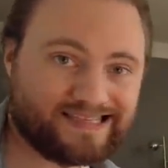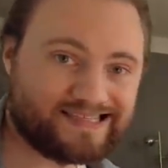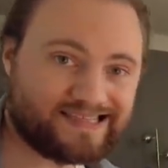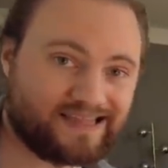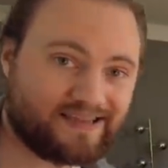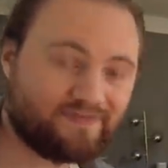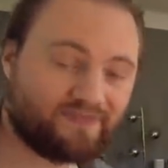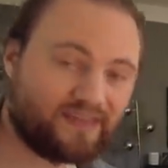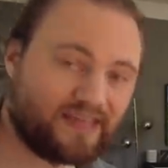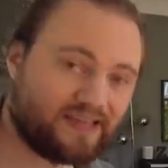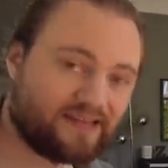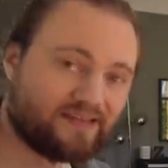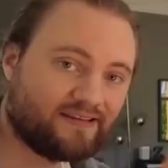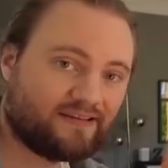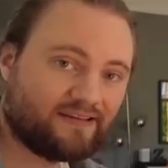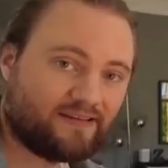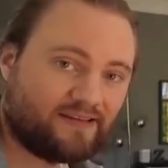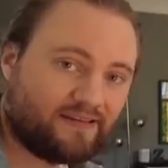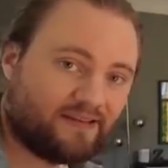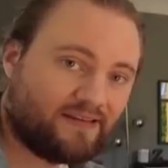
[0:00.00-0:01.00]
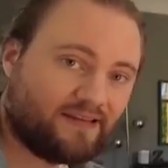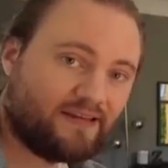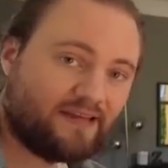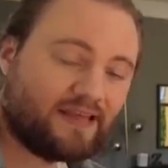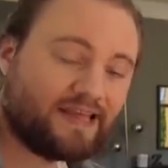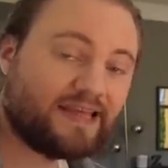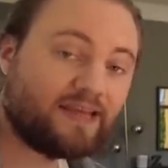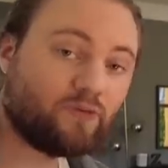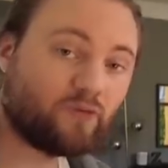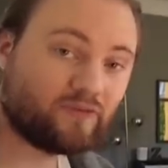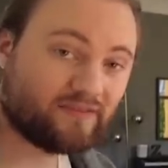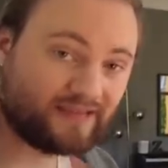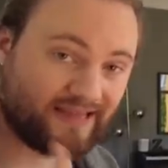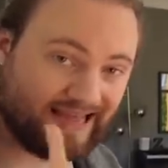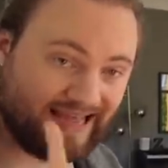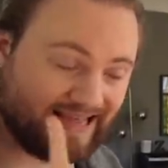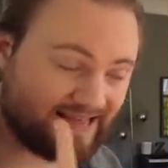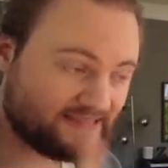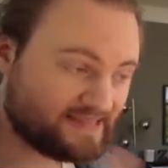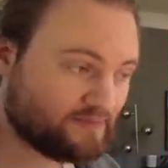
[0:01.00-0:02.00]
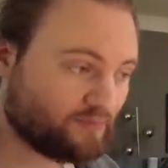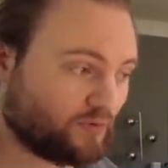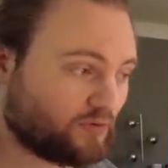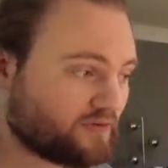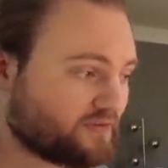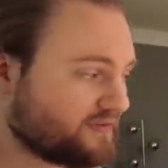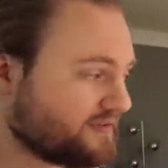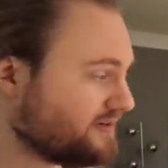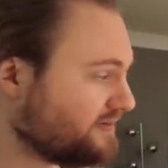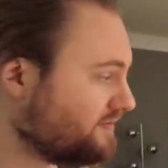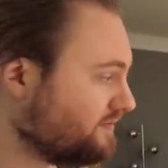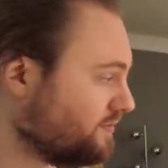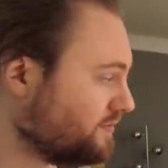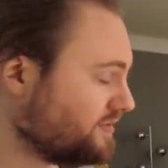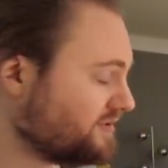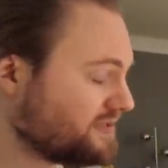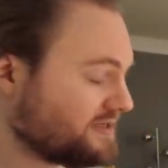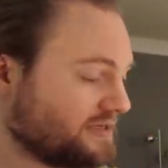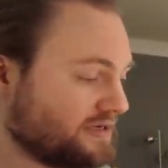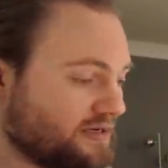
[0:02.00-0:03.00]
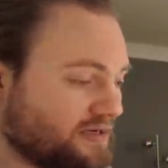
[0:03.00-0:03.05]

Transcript: seinen Weg in unsere erste Box finden wird.